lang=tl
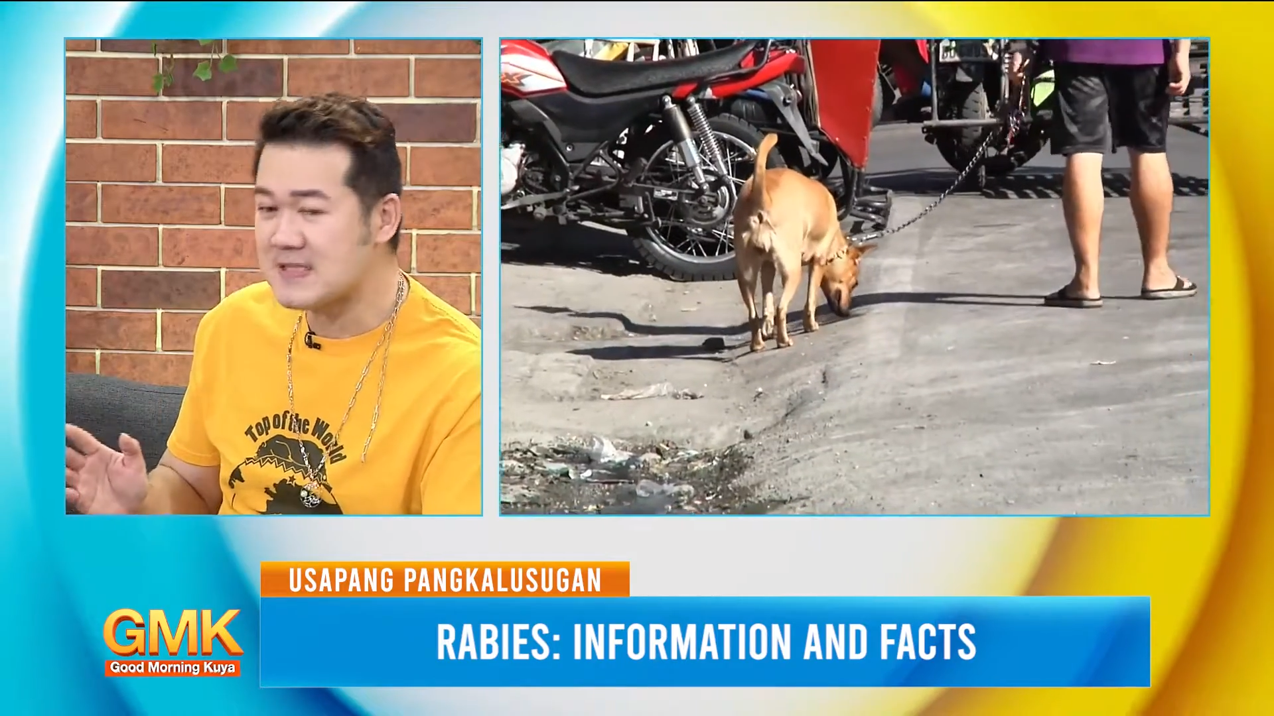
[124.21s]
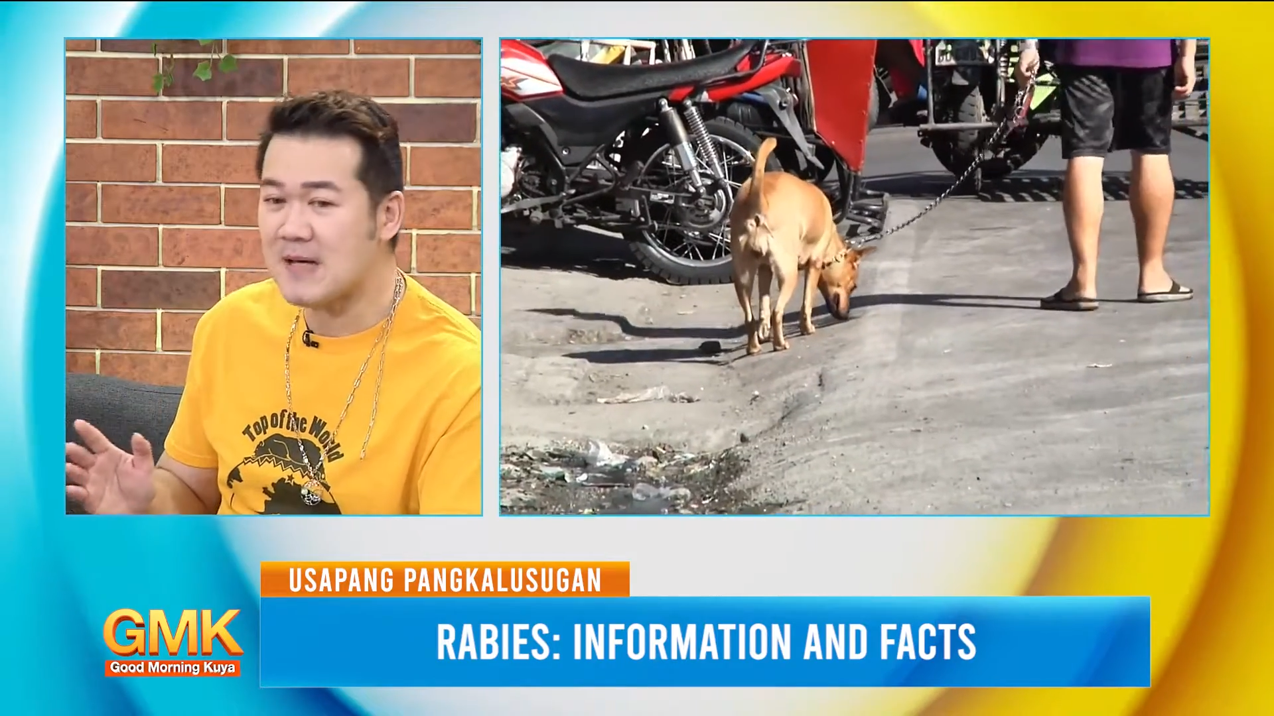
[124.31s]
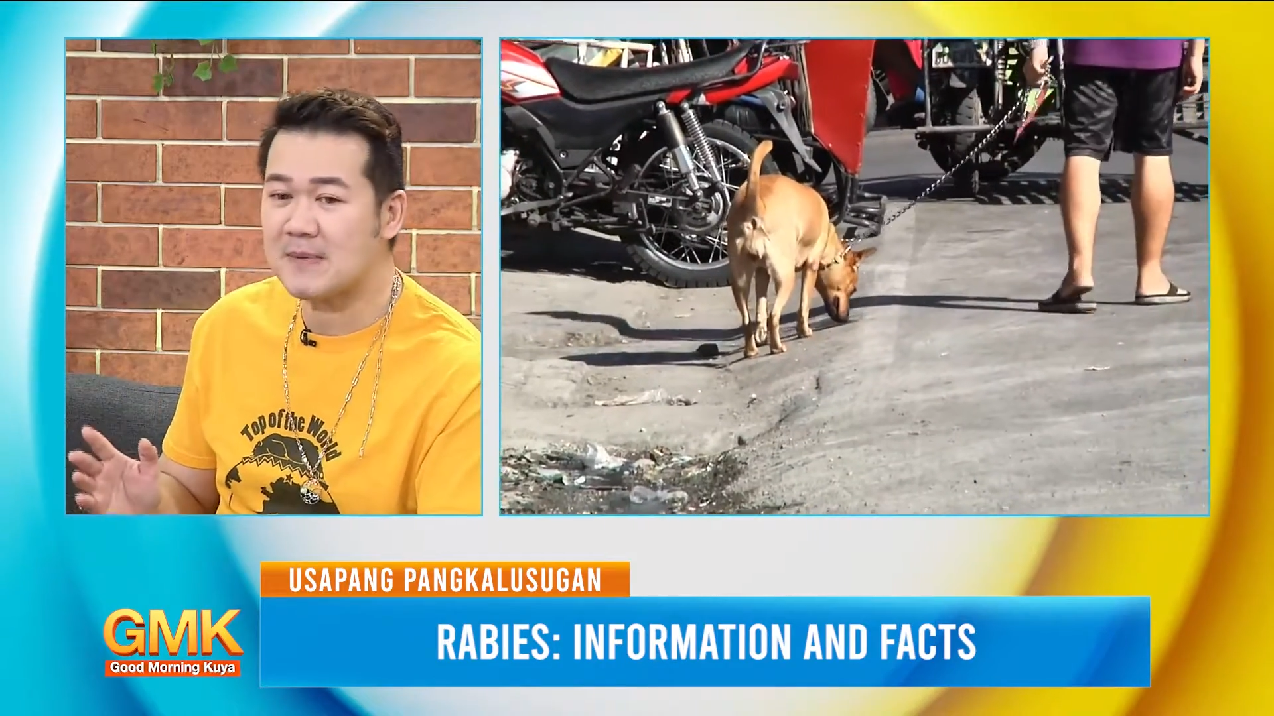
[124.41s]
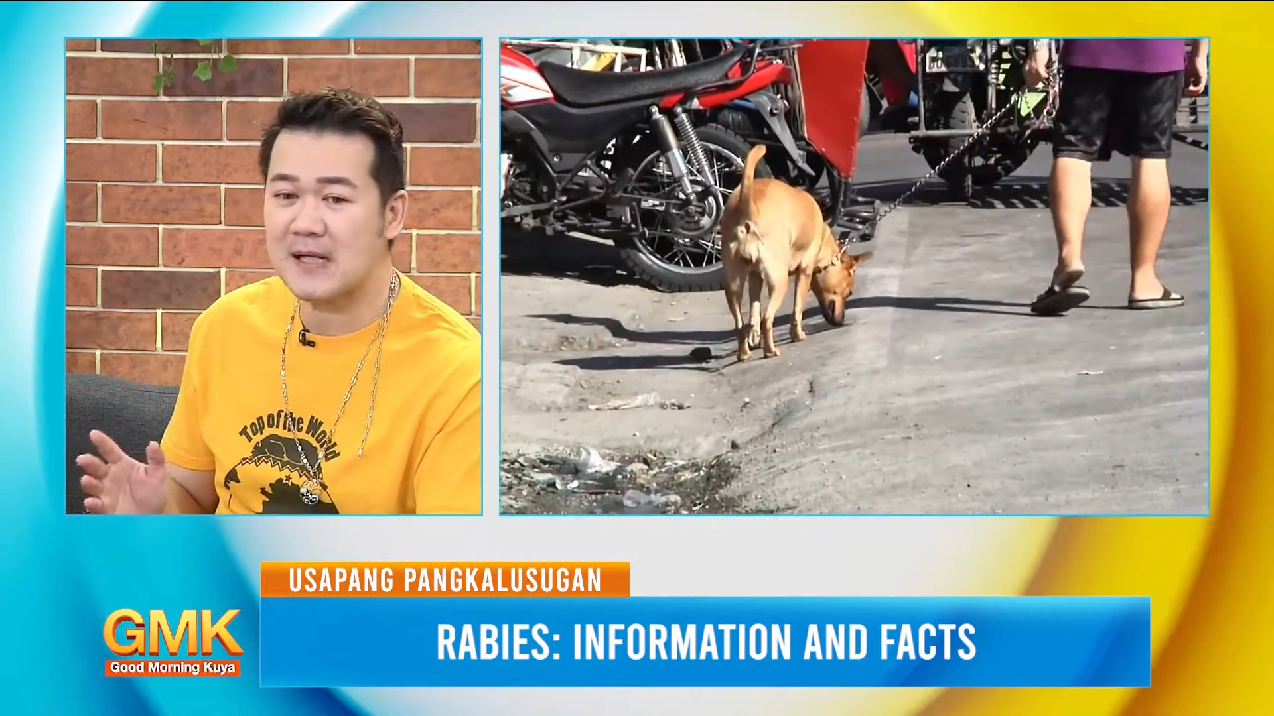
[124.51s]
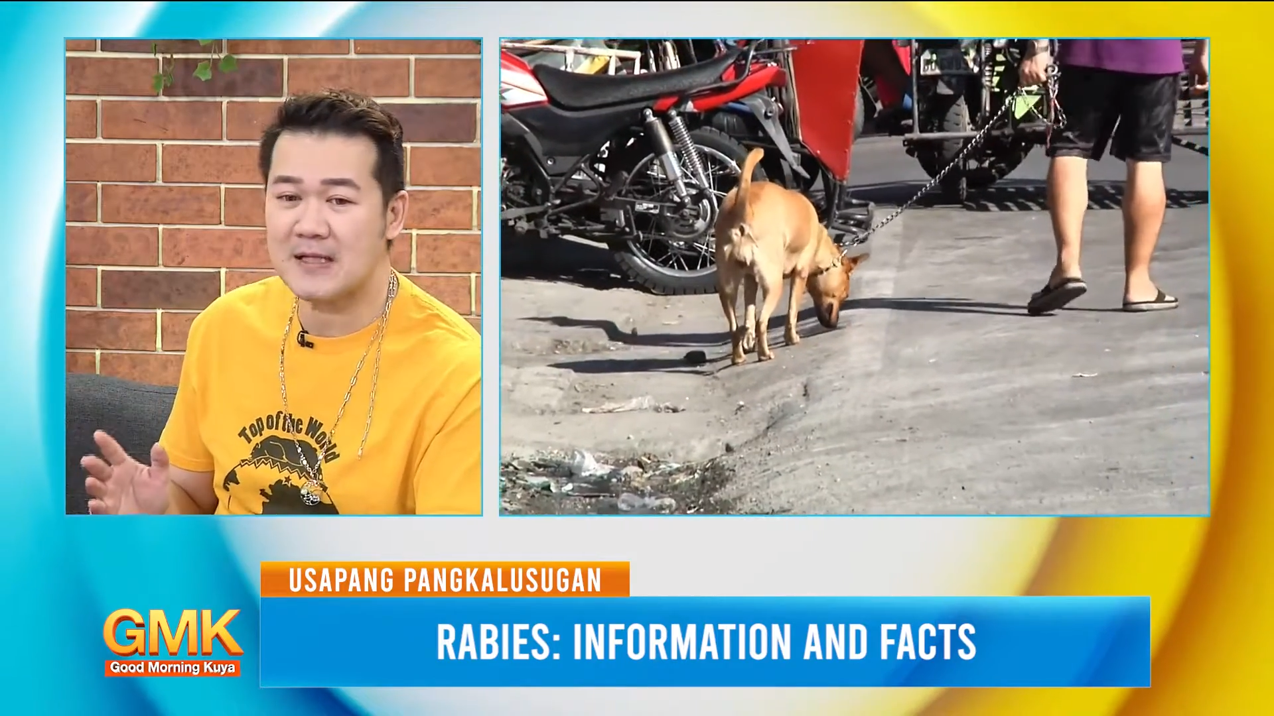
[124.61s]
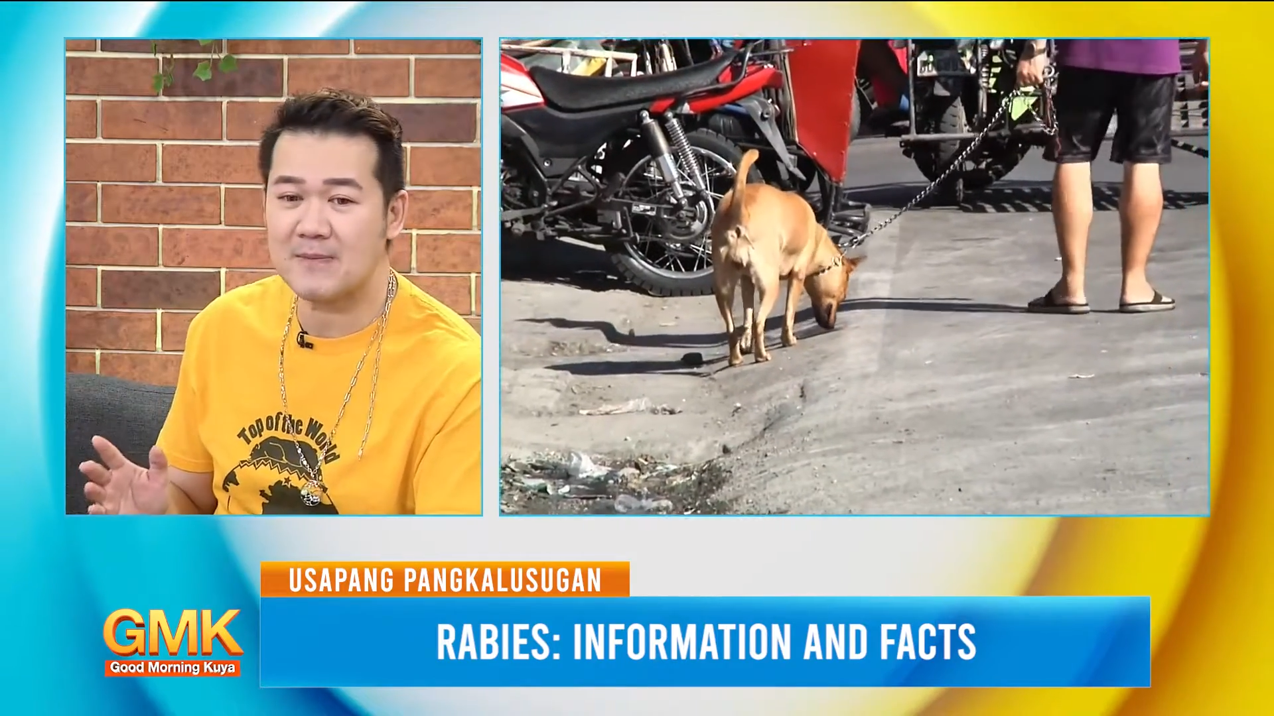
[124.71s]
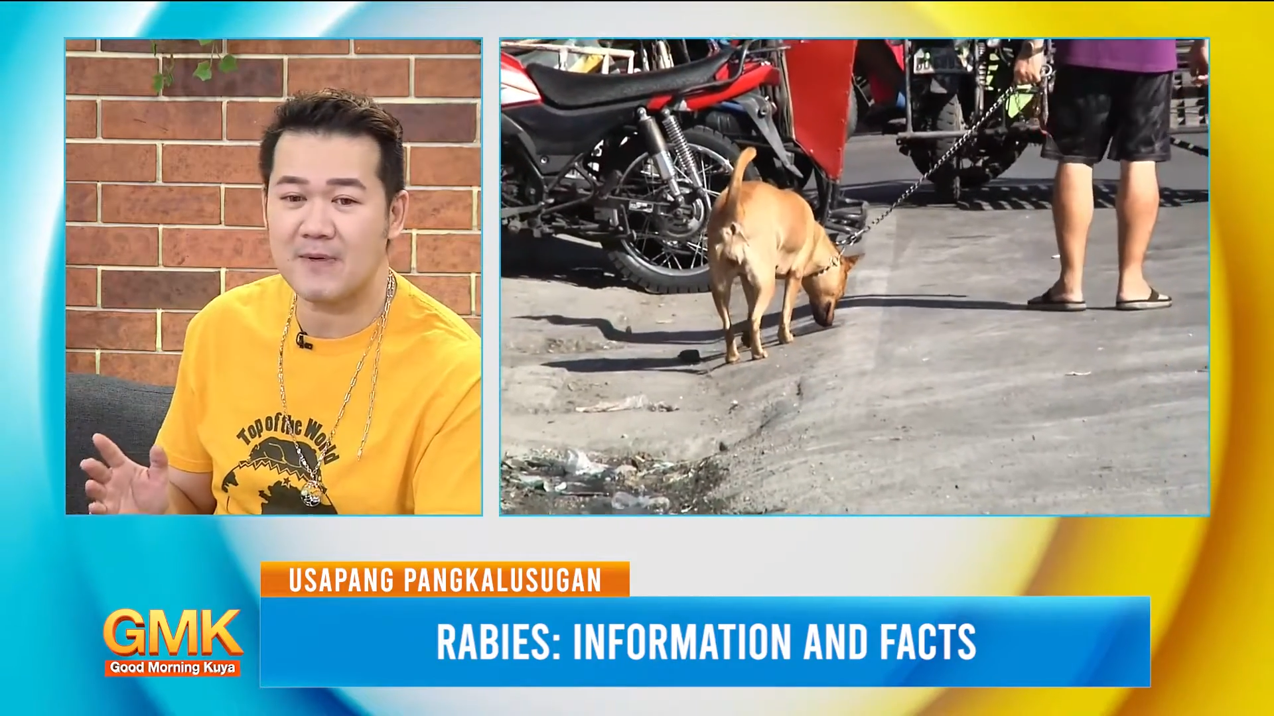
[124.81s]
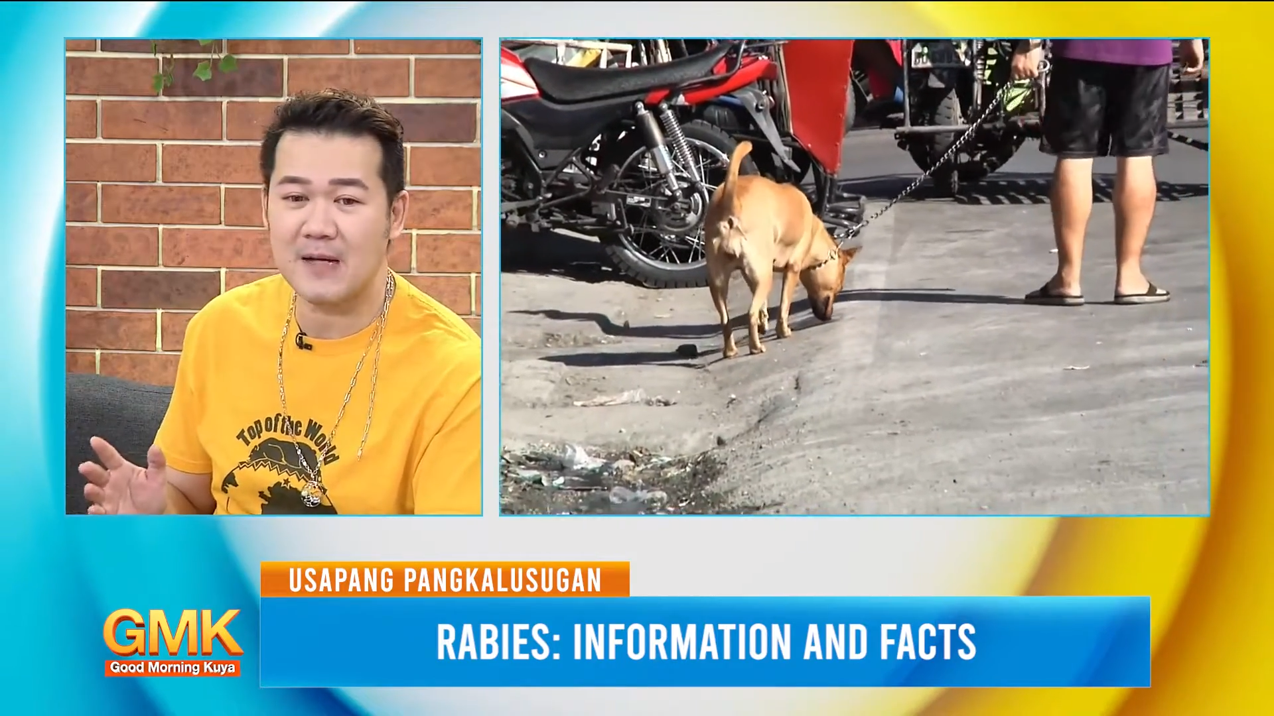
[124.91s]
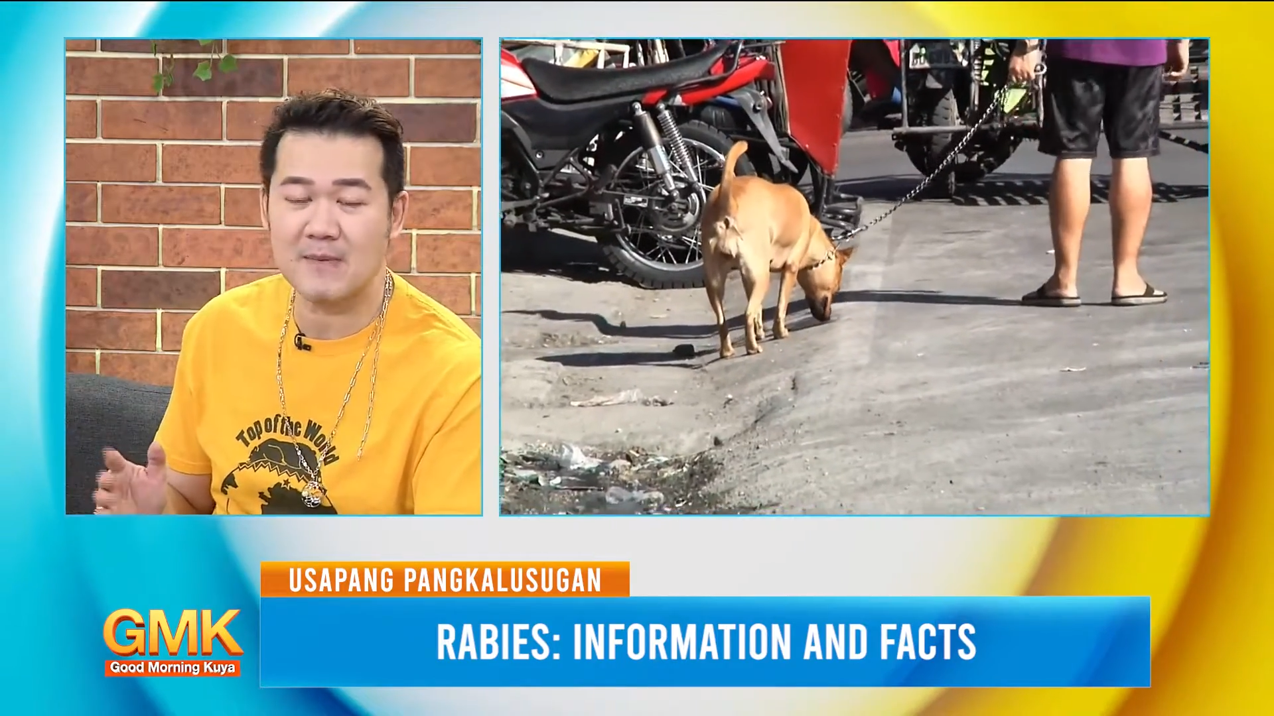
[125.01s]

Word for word: natin primates,